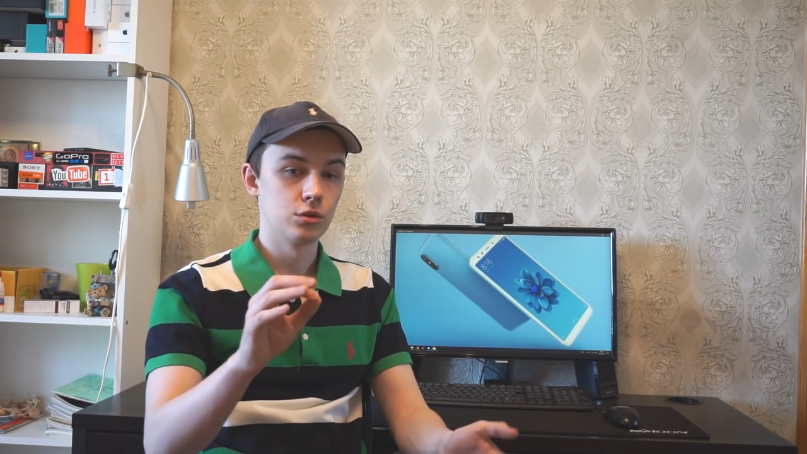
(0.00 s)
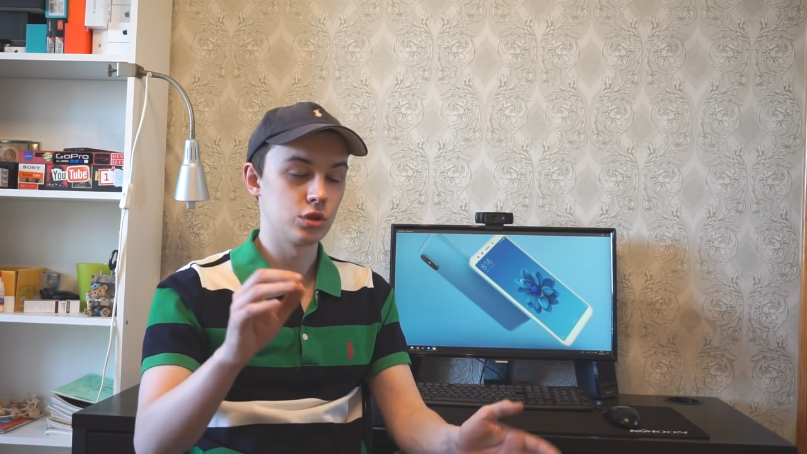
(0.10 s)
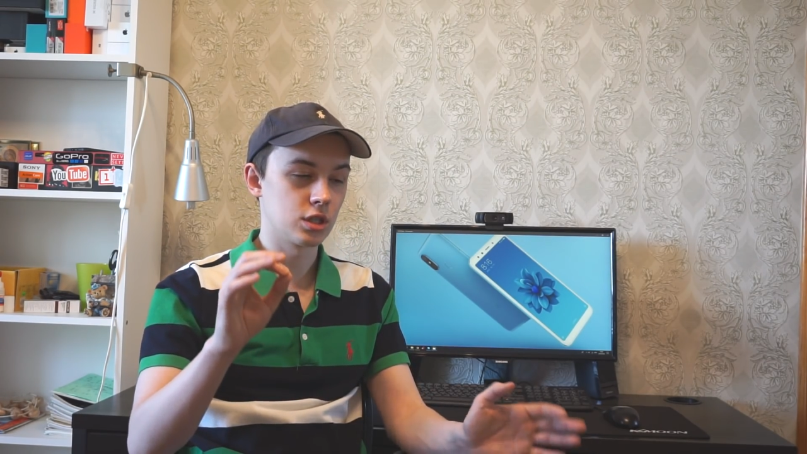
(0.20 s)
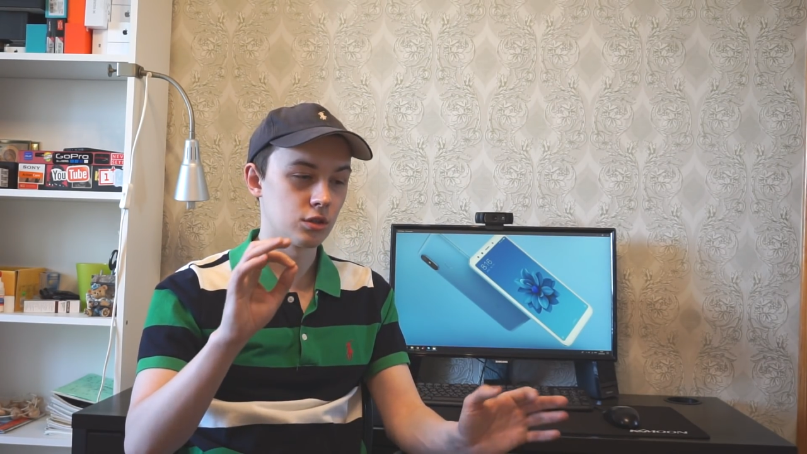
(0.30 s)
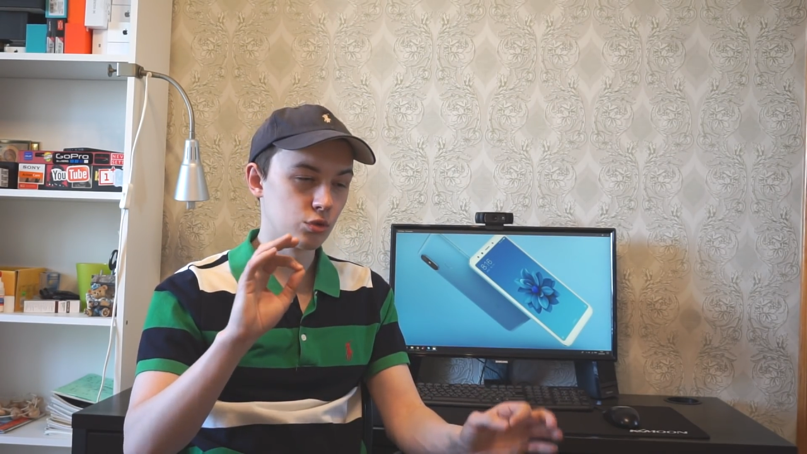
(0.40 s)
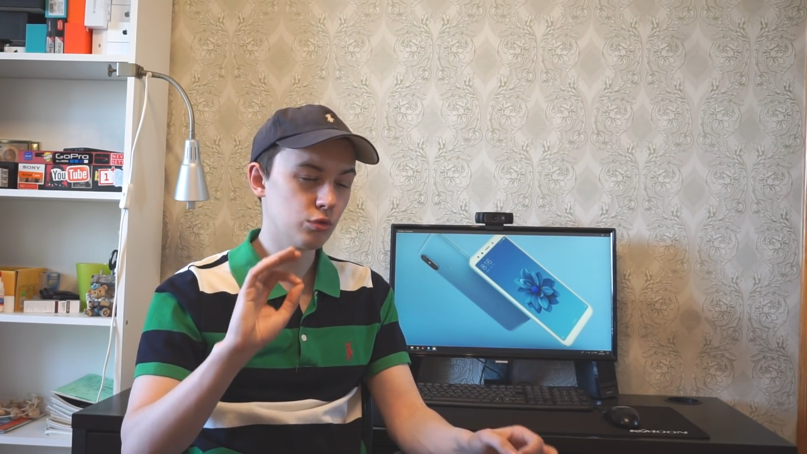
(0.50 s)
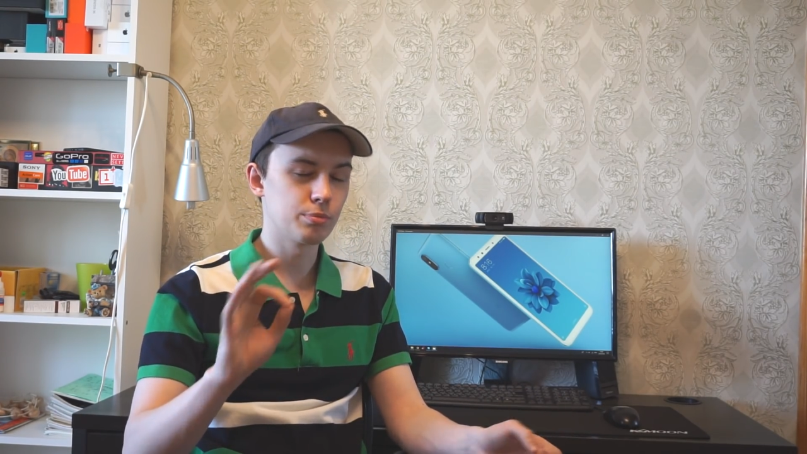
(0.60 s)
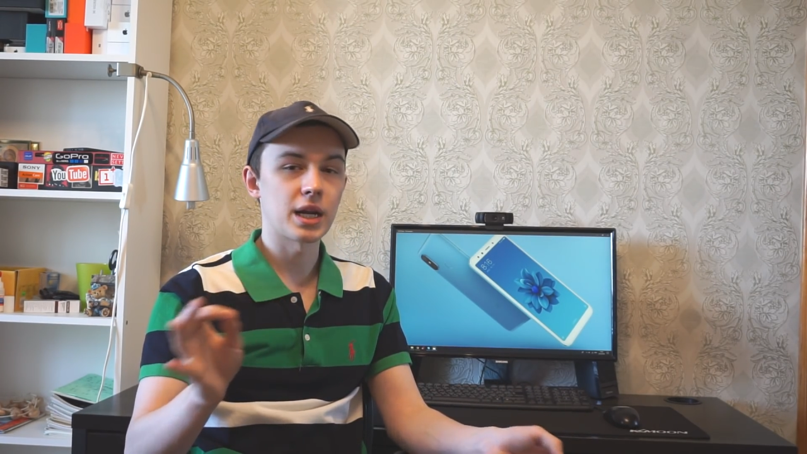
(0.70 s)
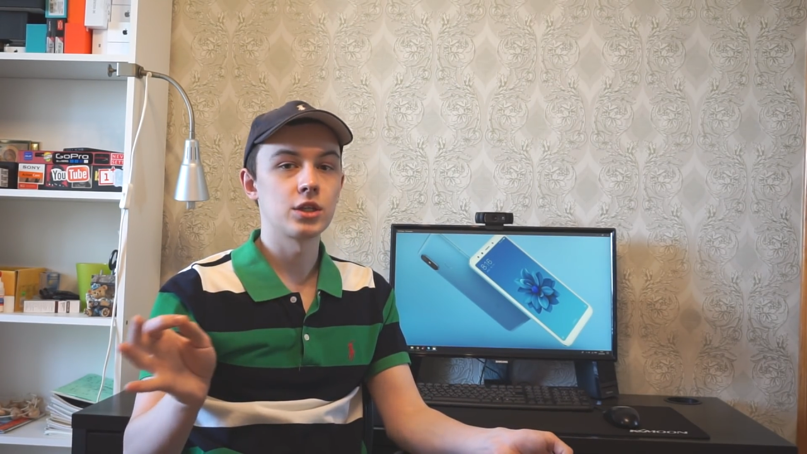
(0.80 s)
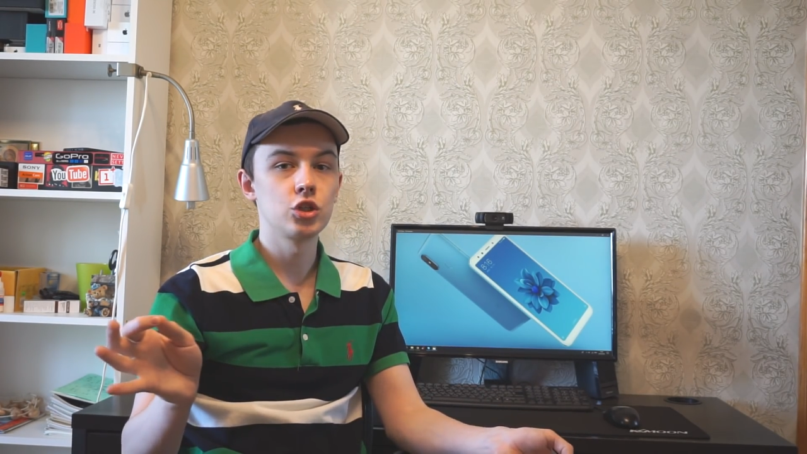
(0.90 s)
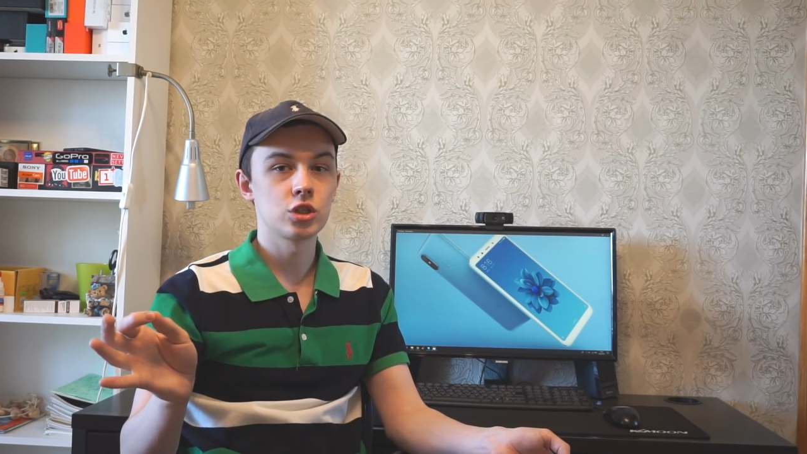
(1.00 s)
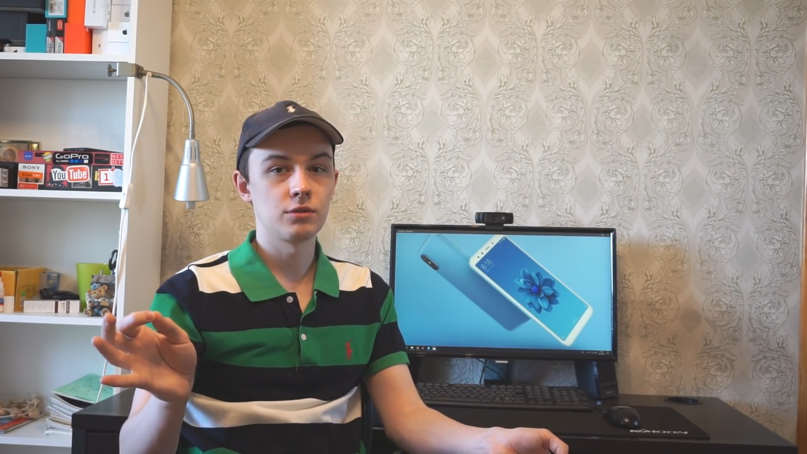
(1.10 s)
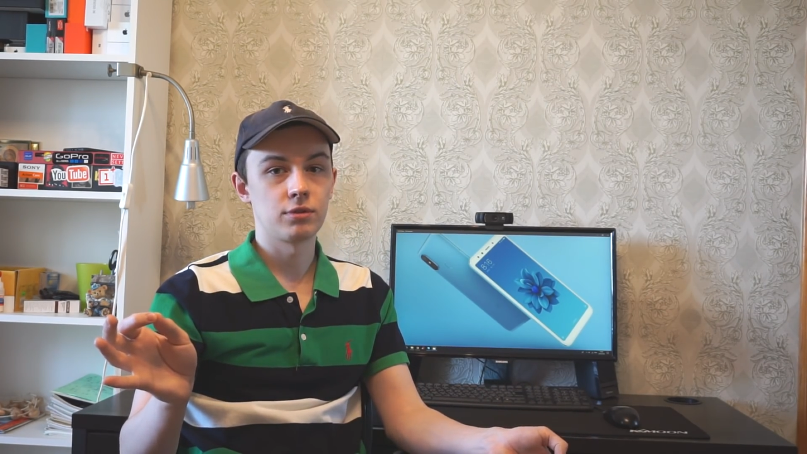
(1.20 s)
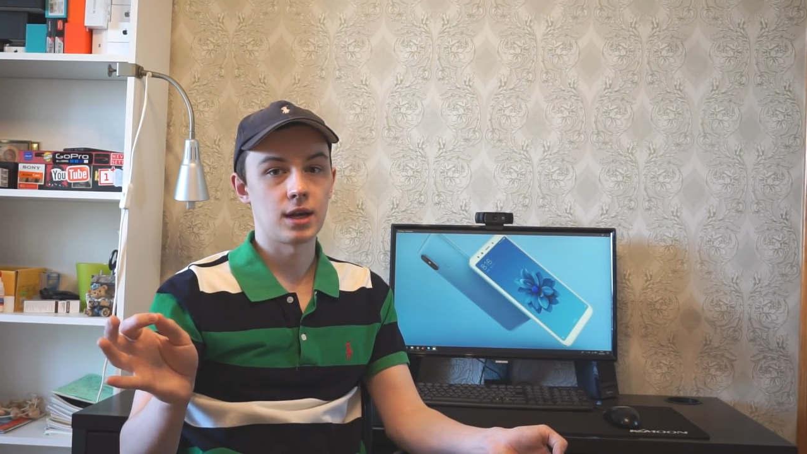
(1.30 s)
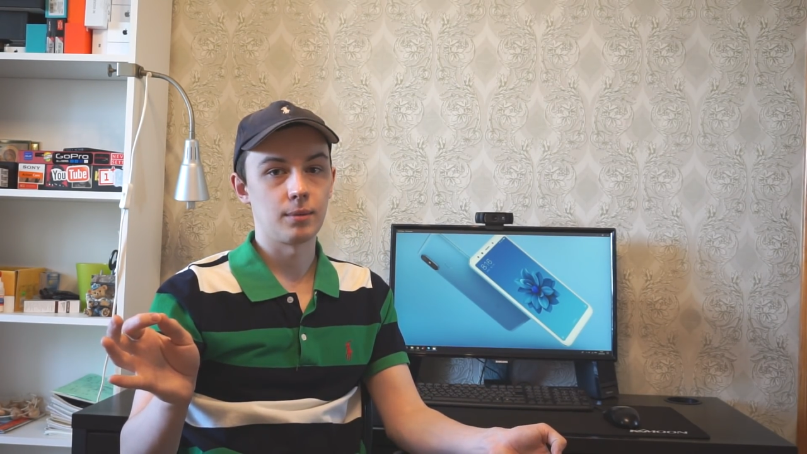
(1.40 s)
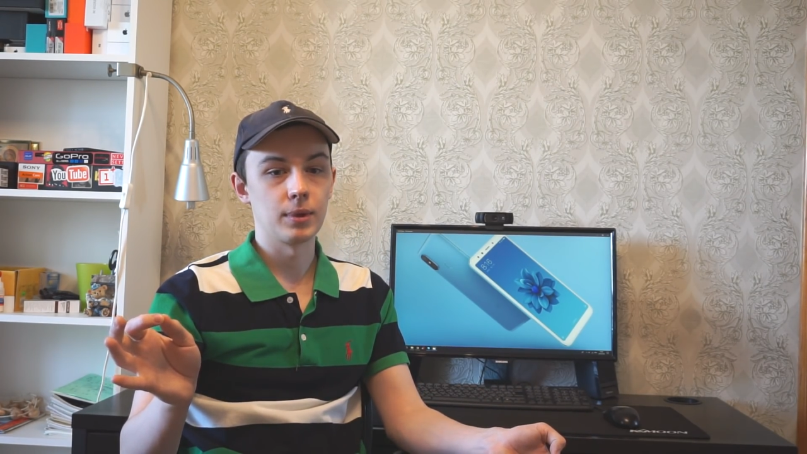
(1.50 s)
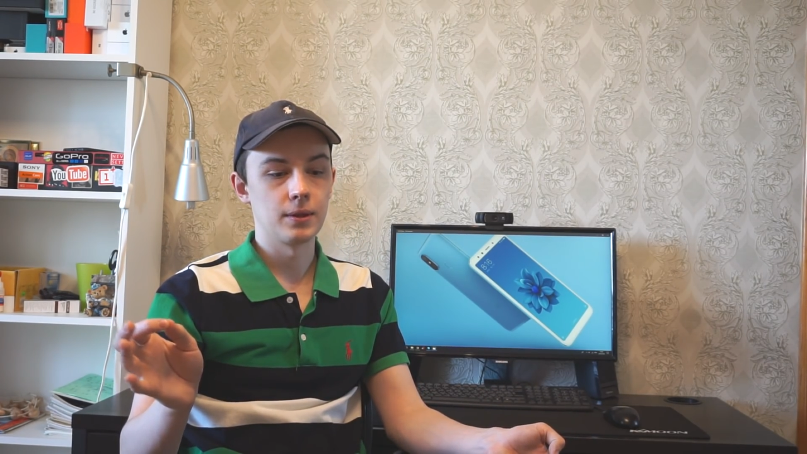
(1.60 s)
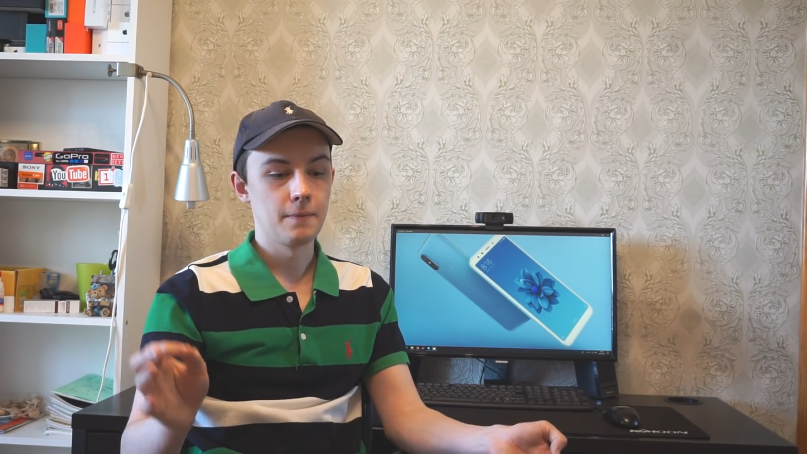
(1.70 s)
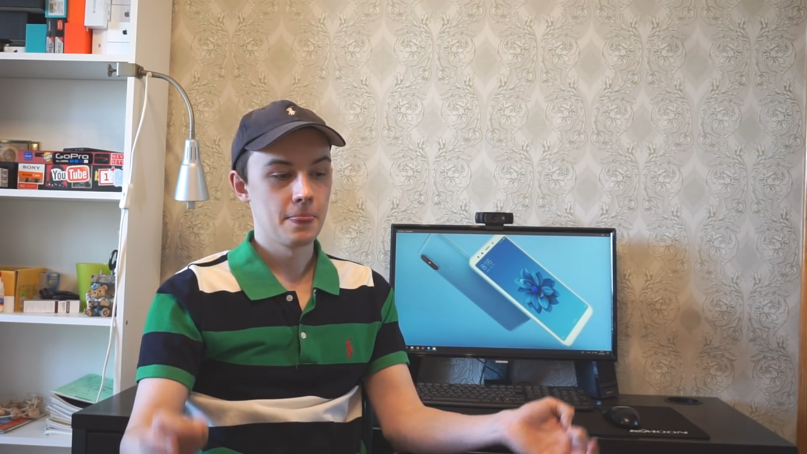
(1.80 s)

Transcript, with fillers: То есть это, ну, практически флагман.